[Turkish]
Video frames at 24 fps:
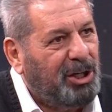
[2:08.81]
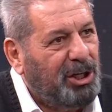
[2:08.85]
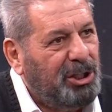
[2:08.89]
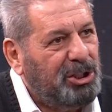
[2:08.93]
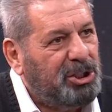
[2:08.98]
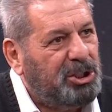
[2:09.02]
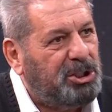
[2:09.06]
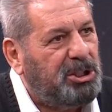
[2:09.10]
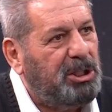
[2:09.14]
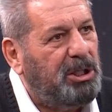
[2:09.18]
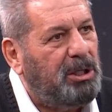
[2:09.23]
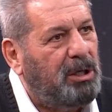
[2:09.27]

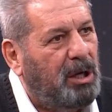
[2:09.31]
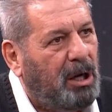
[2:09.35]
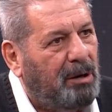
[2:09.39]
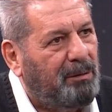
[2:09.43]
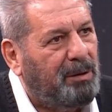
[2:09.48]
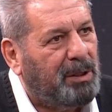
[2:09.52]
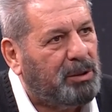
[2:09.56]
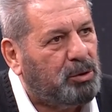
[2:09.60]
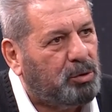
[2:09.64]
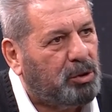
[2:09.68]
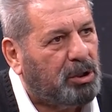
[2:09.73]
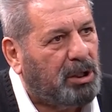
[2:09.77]
Çiğ hava
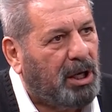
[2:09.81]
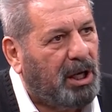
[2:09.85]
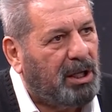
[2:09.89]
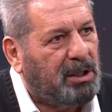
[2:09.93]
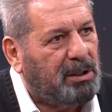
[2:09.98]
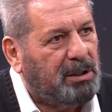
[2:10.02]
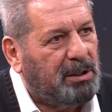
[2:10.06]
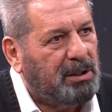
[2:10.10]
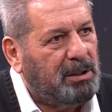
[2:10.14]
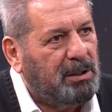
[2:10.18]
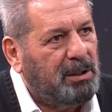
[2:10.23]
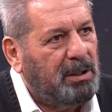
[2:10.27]
üstü geldi.
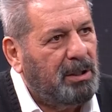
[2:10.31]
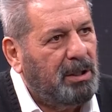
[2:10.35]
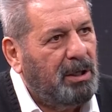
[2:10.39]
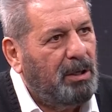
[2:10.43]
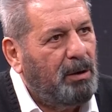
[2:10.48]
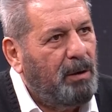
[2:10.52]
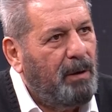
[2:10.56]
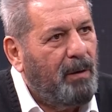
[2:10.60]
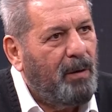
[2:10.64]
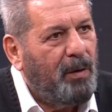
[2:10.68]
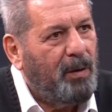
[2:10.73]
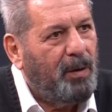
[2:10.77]
Ha
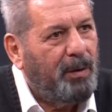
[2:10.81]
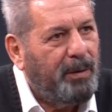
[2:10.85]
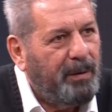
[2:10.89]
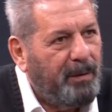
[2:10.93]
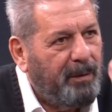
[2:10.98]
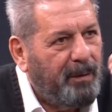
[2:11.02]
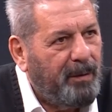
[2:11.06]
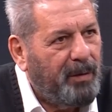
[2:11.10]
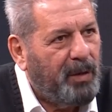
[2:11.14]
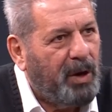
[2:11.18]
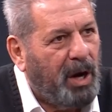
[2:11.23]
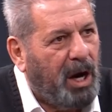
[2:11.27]
havalimanı
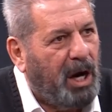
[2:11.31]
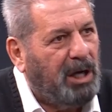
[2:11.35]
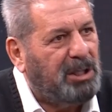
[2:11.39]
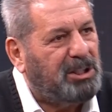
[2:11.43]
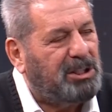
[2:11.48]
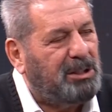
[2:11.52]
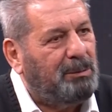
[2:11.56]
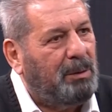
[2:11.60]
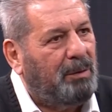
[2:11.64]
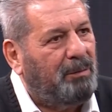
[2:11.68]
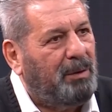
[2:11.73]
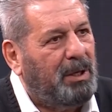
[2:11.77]
tabii.
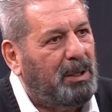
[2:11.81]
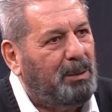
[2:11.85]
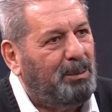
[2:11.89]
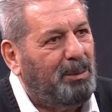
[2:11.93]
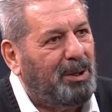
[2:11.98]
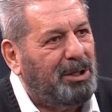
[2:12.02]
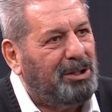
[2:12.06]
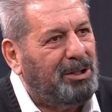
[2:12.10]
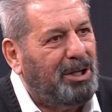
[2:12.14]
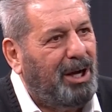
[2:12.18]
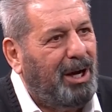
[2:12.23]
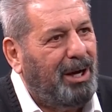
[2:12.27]
Açtım
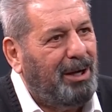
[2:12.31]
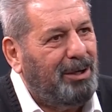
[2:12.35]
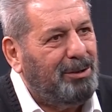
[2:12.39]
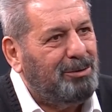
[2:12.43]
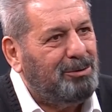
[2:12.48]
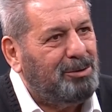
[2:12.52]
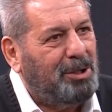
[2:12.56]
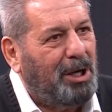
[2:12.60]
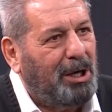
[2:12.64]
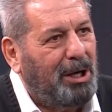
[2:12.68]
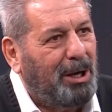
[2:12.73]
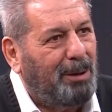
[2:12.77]
havalimanına.
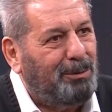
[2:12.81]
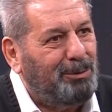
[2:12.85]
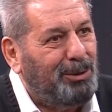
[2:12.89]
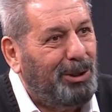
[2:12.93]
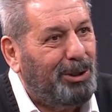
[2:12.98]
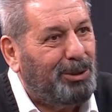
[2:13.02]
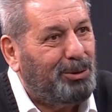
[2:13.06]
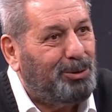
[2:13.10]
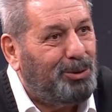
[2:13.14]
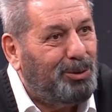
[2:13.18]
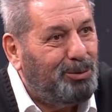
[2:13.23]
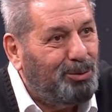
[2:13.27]

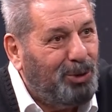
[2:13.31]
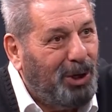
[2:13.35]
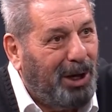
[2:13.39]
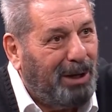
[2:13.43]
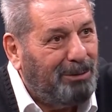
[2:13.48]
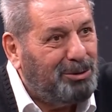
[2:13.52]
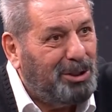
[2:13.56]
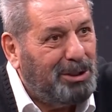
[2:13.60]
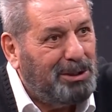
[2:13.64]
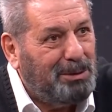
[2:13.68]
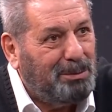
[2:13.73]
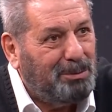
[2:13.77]
Selamünaleyküm.
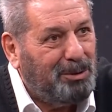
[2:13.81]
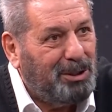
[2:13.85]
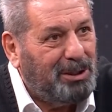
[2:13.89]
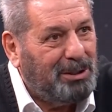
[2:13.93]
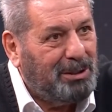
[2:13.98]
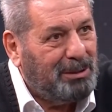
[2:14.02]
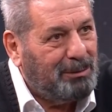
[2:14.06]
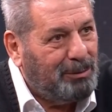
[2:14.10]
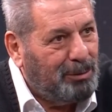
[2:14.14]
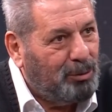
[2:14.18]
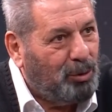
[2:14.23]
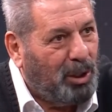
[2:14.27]
Ya dedim
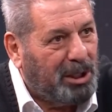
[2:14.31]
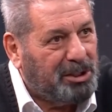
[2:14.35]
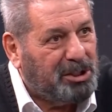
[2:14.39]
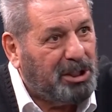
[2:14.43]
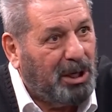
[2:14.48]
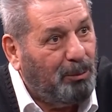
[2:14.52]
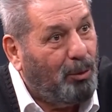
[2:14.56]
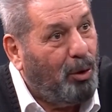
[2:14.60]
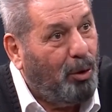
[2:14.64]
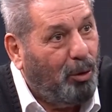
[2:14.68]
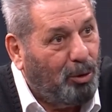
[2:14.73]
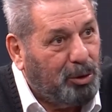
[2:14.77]
ki hakem
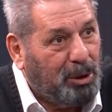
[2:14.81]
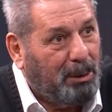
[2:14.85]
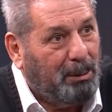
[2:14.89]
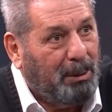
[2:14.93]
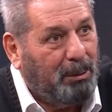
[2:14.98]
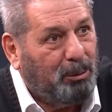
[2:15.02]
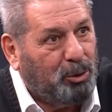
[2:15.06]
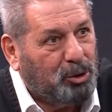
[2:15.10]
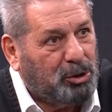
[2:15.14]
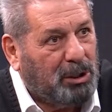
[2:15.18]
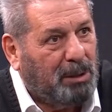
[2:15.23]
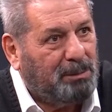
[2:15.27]
o tamam
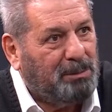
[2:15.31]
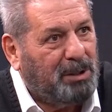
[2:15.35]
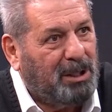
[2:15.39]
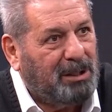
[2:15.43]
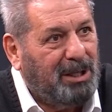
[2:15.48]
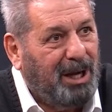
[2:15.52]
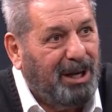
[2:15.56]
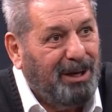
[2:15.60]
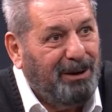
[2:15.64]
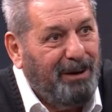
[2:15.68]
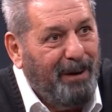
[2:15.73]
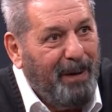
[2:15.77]
hocam
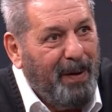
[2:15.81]
dediler.